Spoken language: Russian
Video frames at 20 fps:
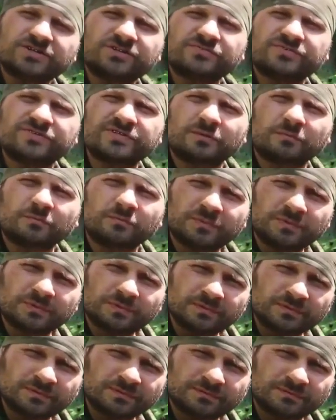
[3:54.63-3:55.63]
Страшно всем.
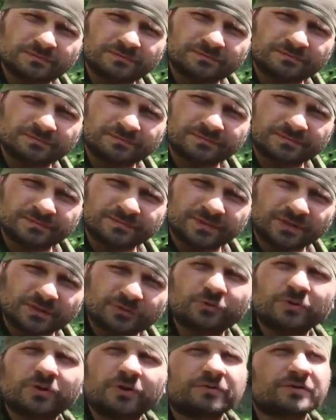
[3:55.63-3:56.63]

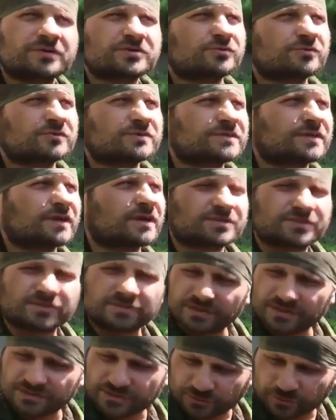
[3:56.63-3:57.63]
Кто говорит, что не
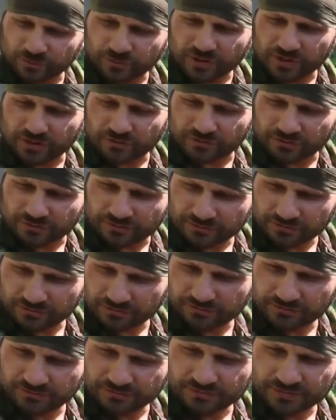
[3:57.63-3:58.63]
страшно, значит лукавит.
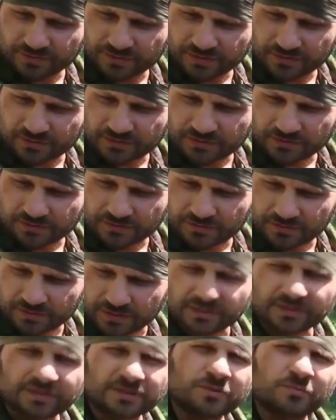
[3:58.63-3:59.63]

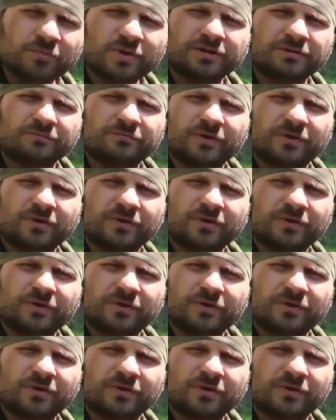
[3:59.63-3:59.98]
Это